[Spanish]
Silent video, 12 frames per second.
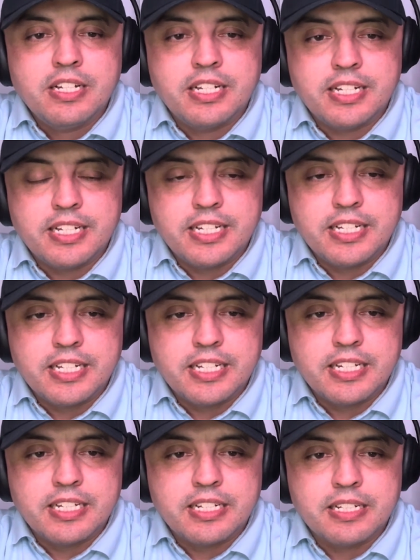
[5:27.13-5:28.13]

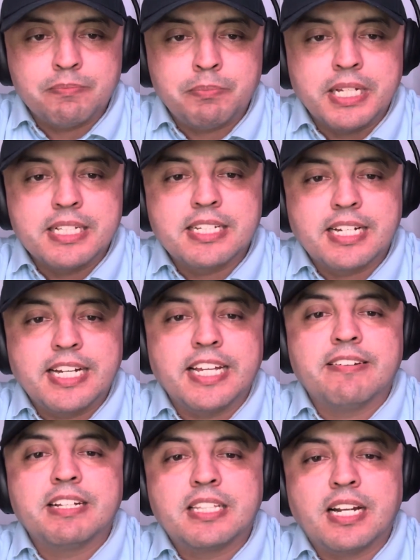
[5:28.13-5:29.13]
eh, piensa que
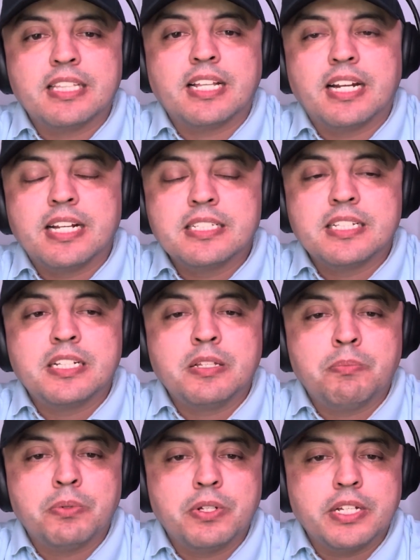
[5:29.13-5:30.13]
debe tratar a este
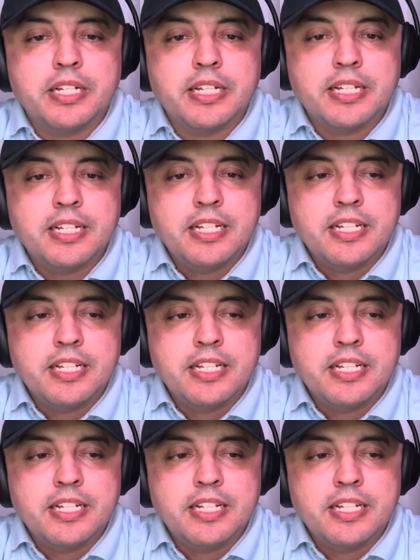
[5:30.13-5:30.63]
tipo de,